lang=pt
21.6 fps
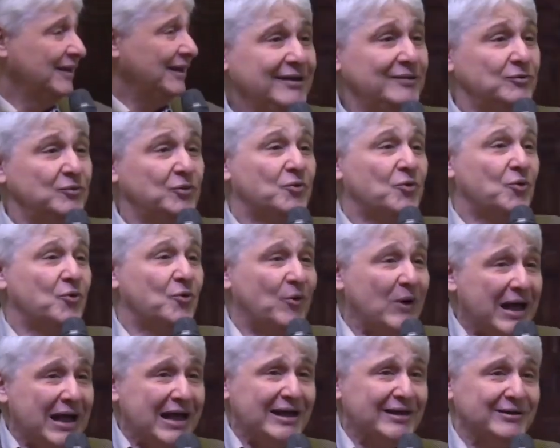É no
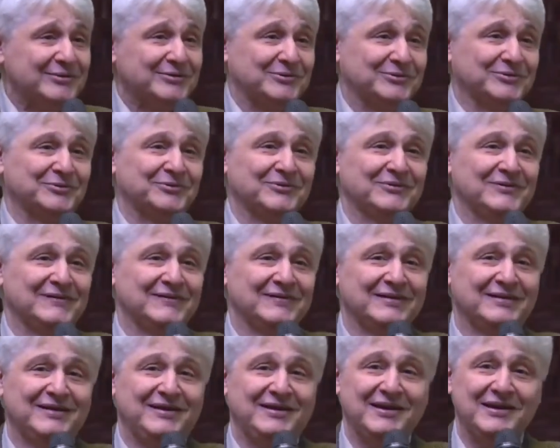quarto
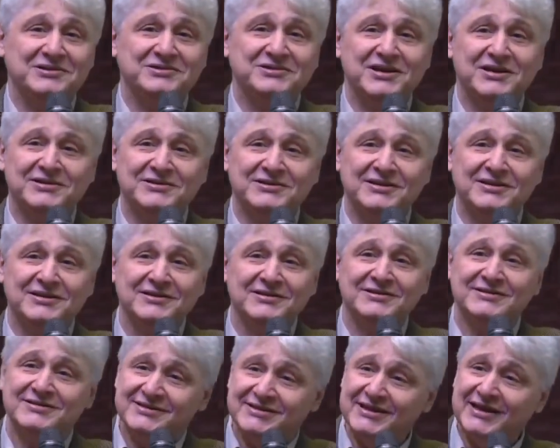que a
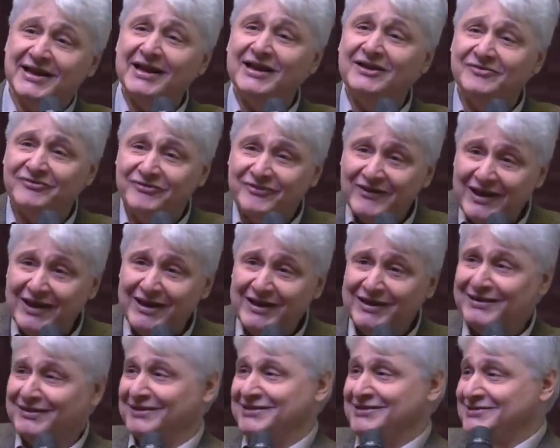gente se
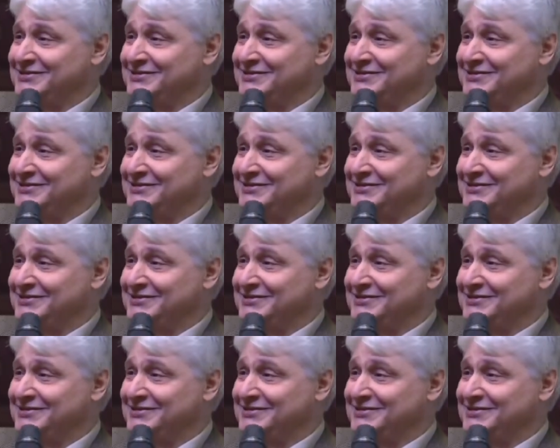revela,